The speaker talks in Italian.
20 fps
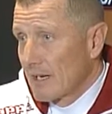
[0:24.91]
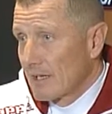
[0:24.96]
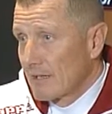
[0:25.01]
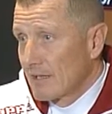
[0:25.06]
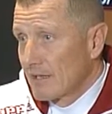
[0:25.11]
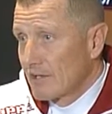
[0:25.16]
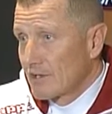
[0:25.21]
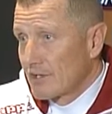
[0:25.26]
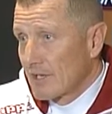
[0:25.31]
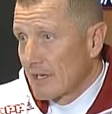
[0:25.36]

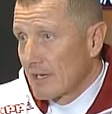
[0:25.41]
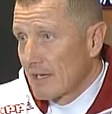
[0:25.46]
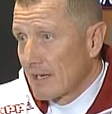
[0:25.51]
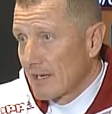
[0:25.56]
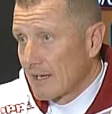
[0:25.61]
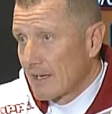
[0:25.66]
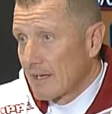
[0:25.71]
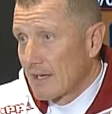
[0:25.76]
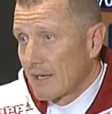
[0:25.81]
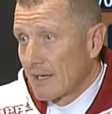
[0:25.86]

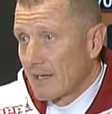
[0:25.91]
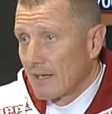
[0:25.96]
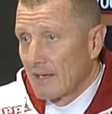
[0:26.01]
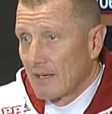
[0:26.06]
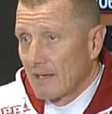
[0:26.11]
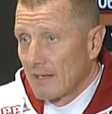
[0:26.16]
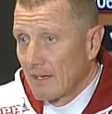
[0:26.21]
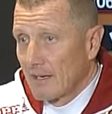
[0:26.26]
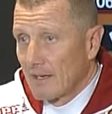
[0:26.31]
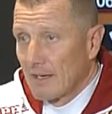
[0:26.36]
dice
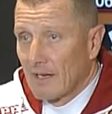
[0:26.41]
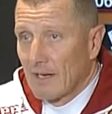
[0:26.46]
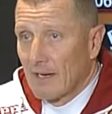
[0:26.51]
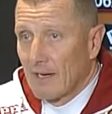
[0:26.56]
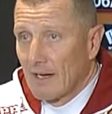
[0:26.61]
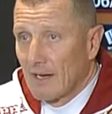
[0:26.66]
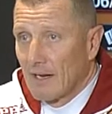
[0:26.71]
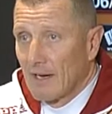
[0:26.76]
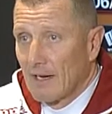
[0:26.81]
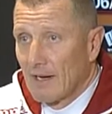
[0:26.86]
che
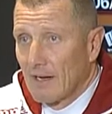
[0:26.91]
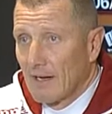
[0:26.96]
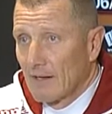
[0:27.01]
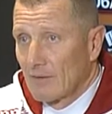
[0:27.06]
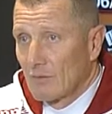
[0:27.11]
nella,